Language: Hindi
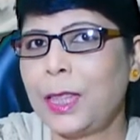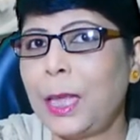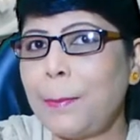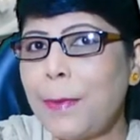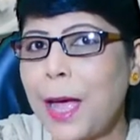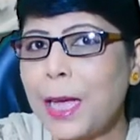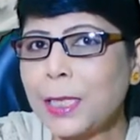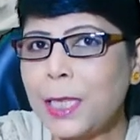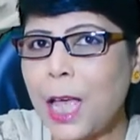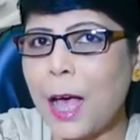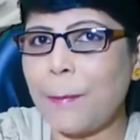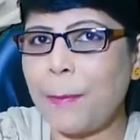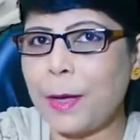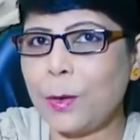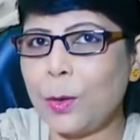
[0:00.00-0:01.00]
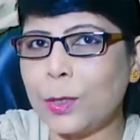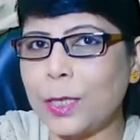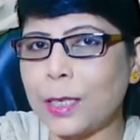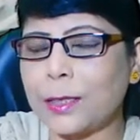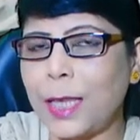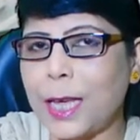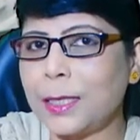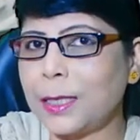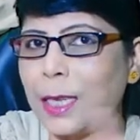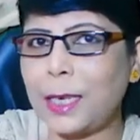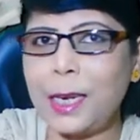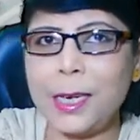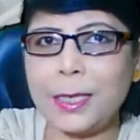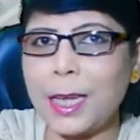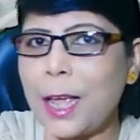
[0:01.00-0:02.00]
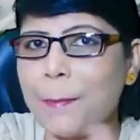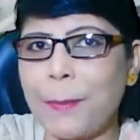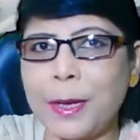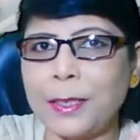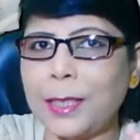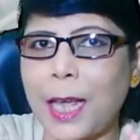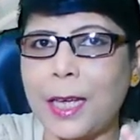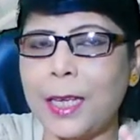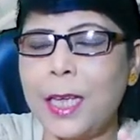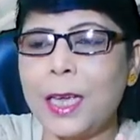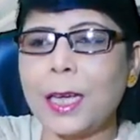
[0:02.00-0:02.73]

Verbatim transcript: दिमाग से अपंग हो सकता है शरीर की अपंगता